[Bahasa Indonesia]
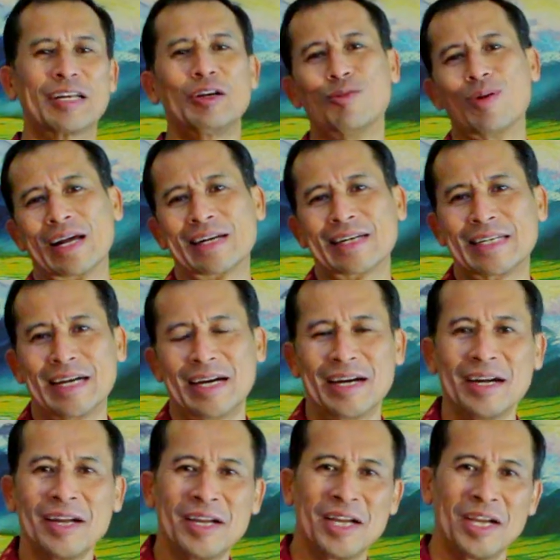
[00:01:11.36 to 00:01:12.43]

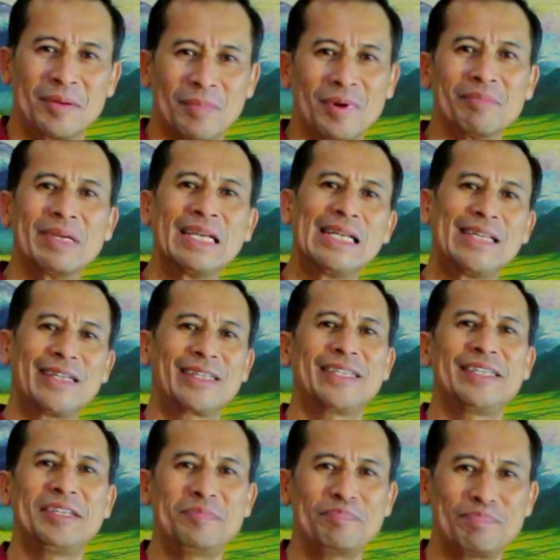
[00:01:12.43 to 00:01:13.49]
keluarga
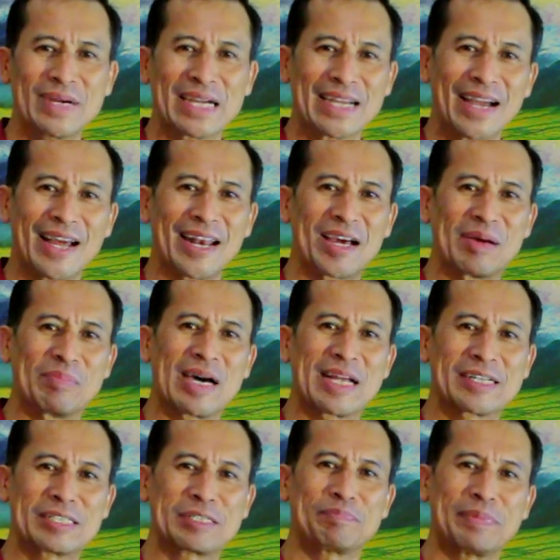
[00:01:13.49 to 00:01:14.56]
memiliki
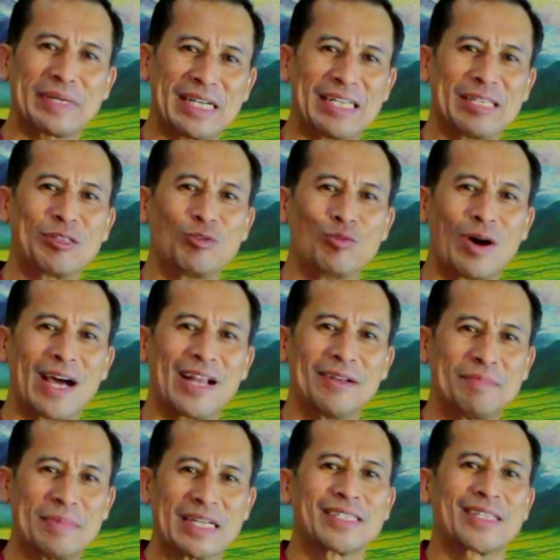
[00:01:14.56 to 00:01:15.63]
pengalaman
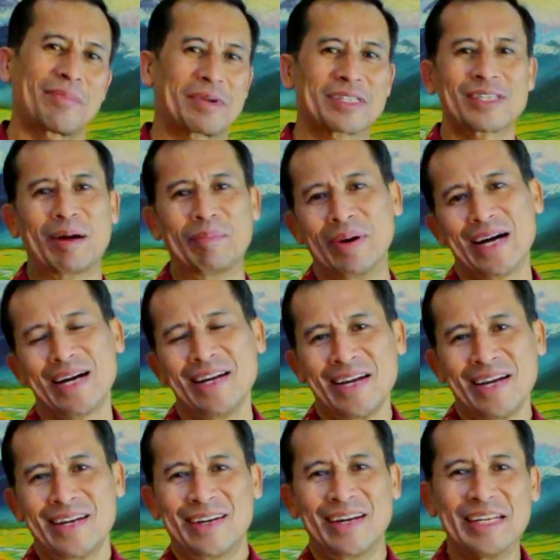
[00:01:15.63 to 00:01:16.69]
spiritual bersama-sama
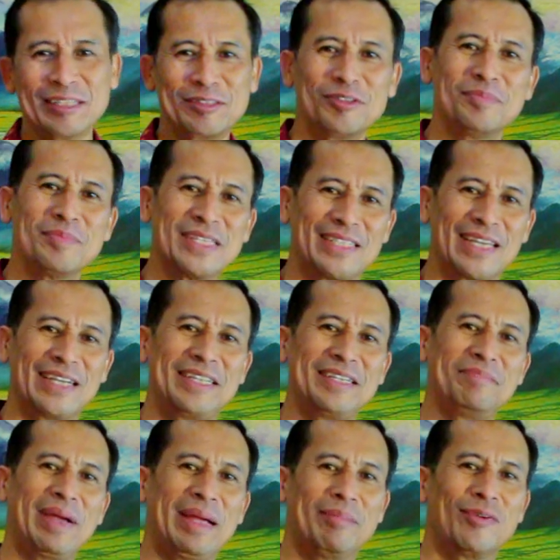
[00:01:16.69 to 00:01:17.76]
dan itu
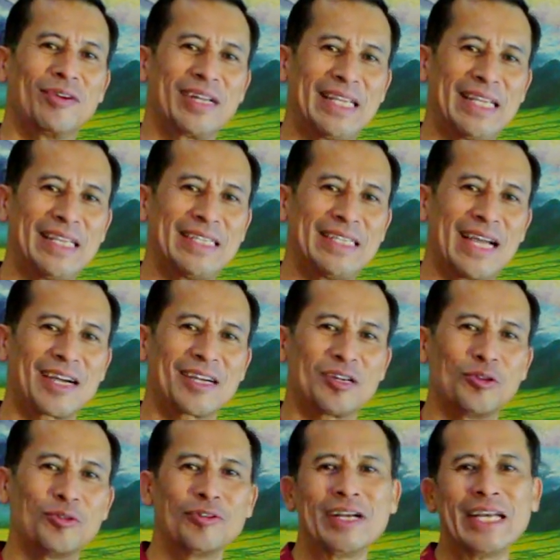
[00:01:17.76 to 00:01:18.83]
menjadi memori yang
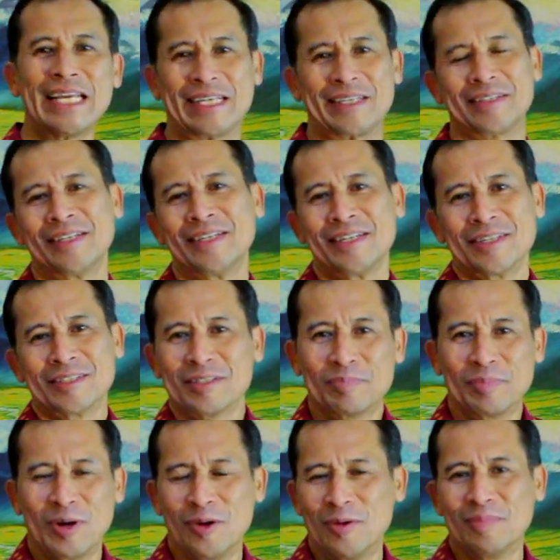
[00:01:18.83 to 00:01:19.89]
unik
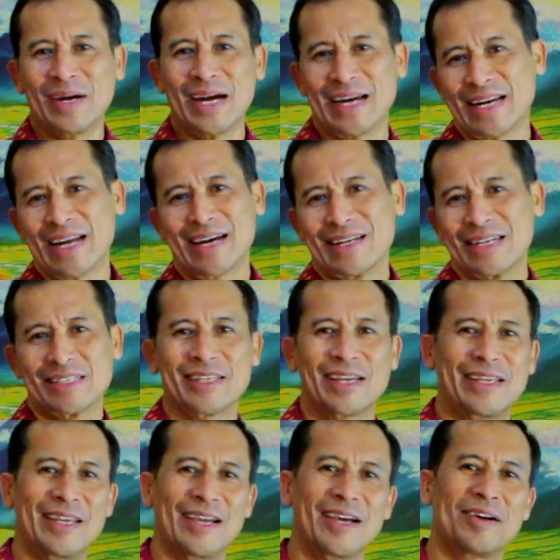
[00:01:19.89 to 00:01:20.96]
sebelum anak-anak
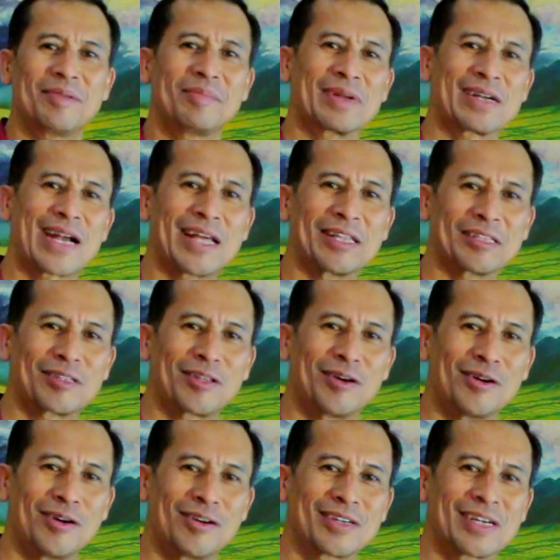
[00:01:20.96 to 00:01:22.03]
saya
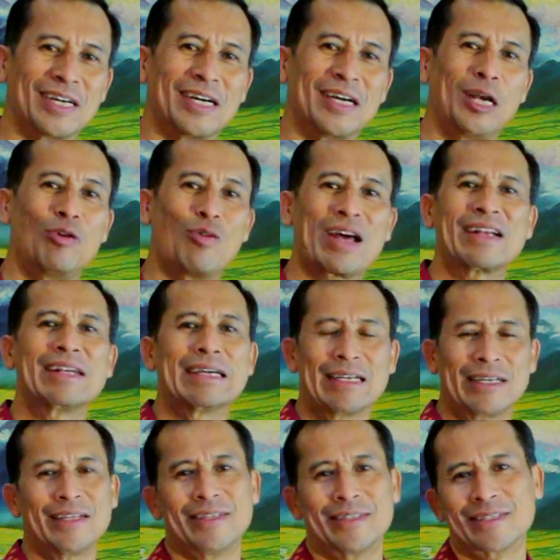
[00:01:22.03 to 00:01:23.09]
merantau ke luar
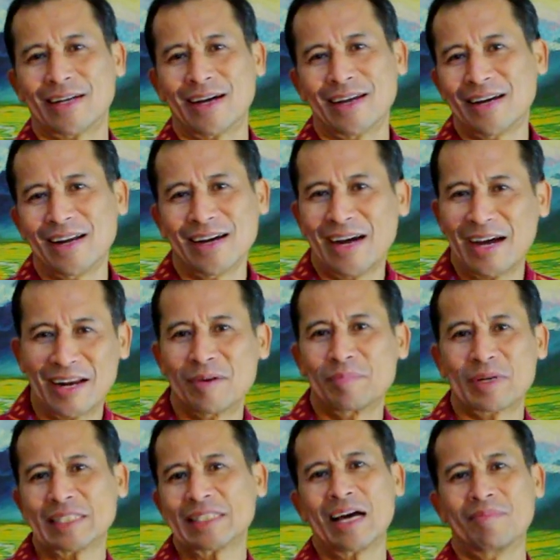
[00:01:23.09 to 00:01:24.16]
negeri. Sekarang
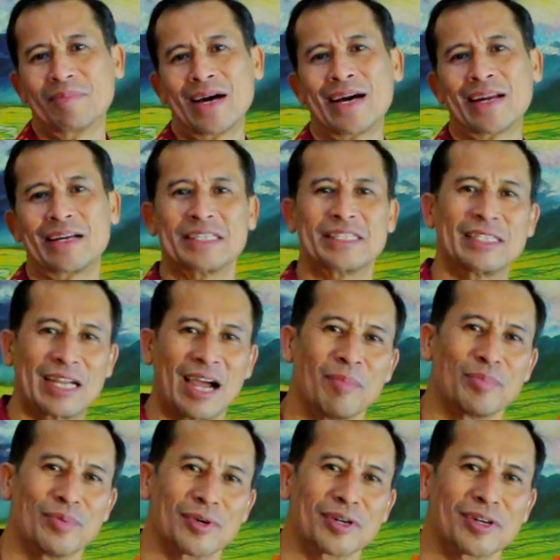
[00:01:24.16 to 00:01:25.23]
anak pertama ada di
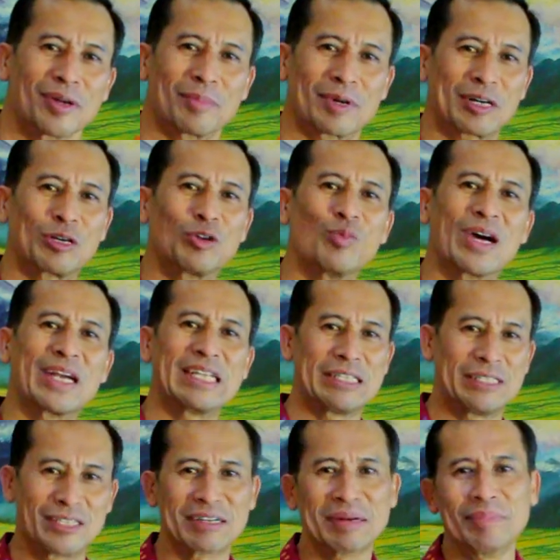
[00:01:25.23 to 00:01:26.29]
Singapura, nomor dua di
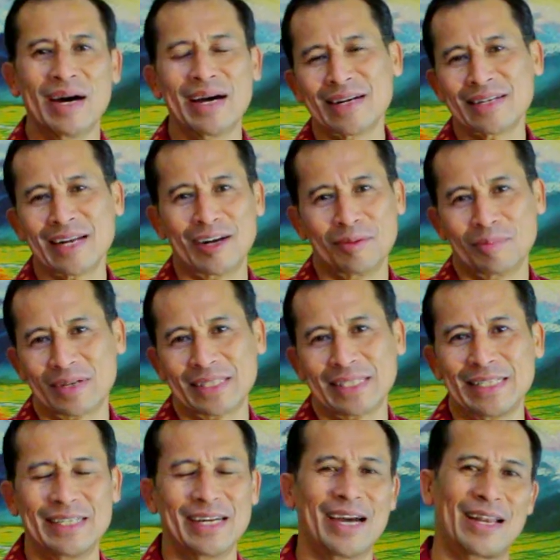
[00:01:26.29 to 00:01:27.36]
Jerman, dan nomor
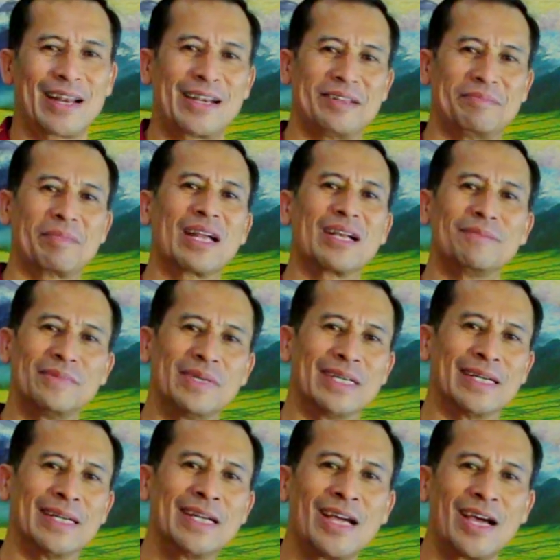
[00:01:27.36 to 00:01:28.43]
tiga ada di
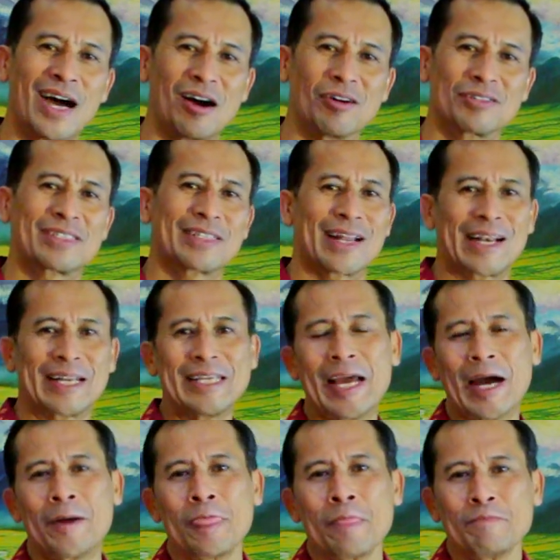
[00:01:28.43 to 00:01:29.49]
Melbourne,
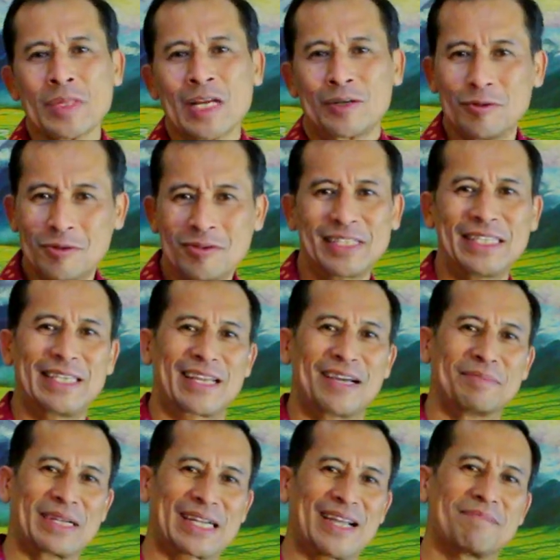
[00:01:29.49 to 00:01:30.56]
Australia. Dulu
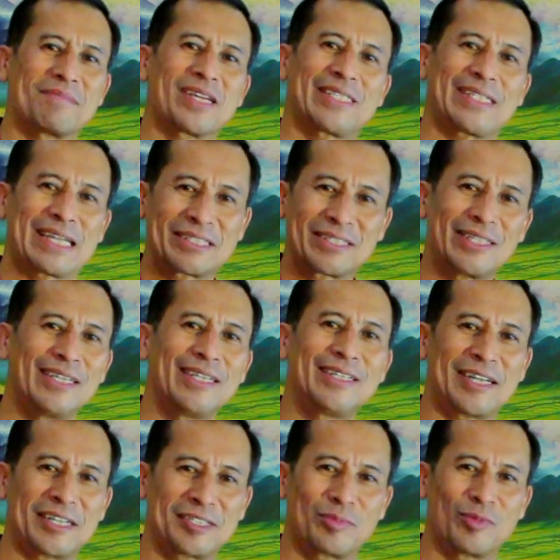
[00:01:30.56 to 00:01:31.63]
ketika mereka masih
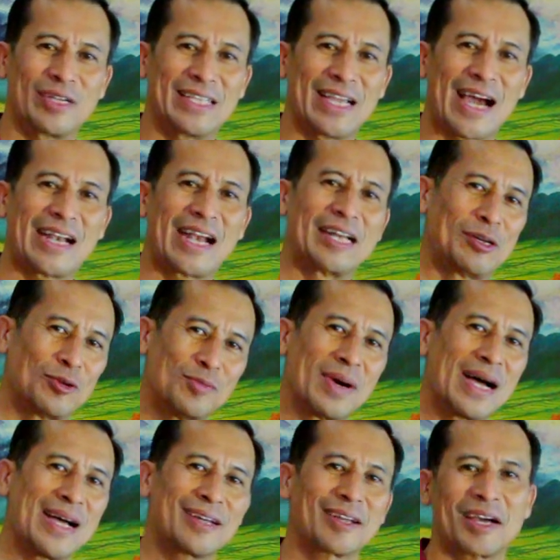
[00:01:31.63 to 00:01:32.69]
kecil dan semuanya ada di
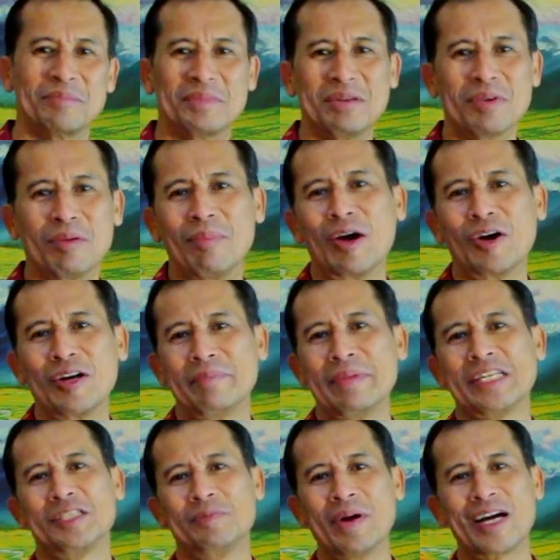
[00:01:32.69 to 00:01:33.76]
rumah, kami membangun
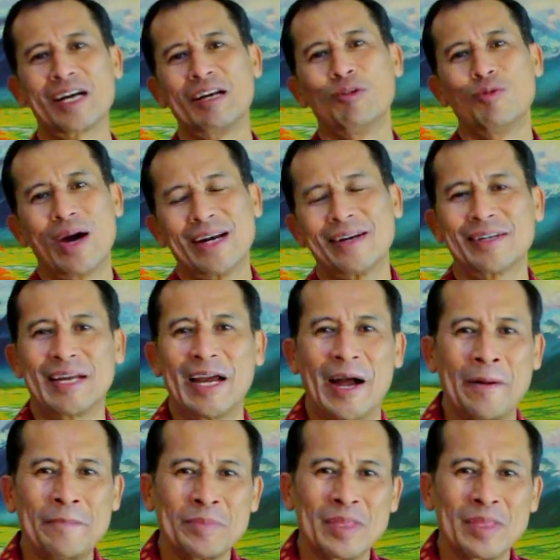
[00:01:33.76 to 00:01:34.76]
mesbah keluarga.